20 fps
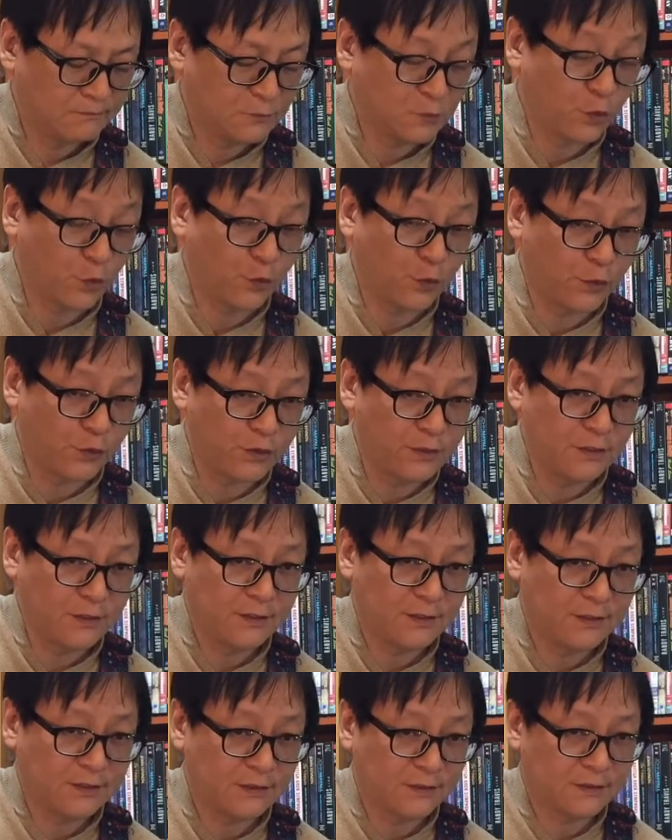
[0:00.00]
요거를
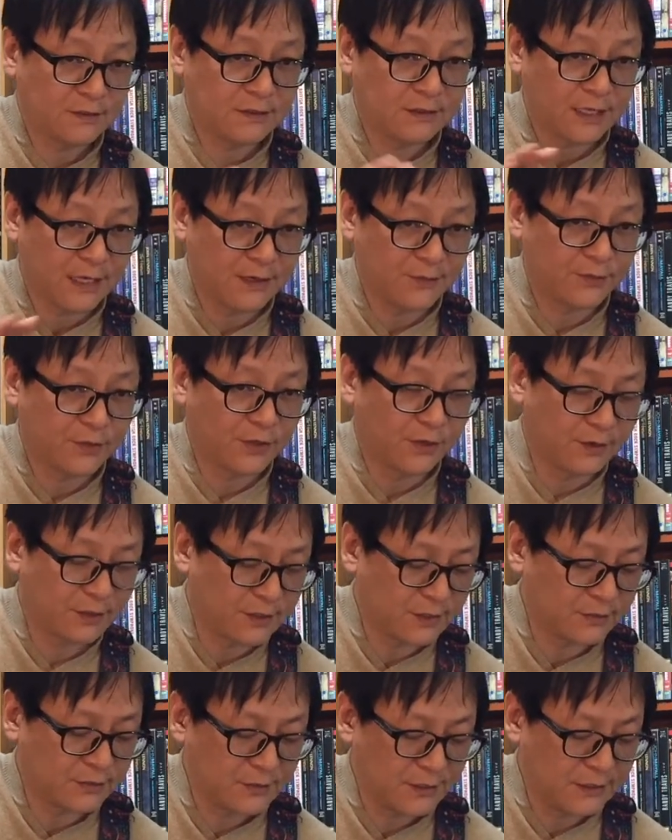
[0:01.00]
그 다음
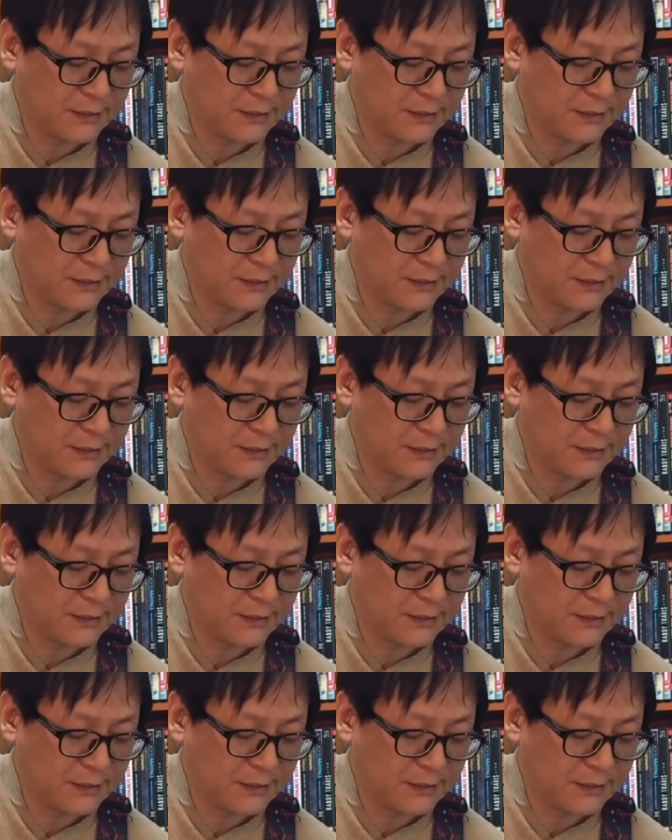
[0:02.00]
덩어리로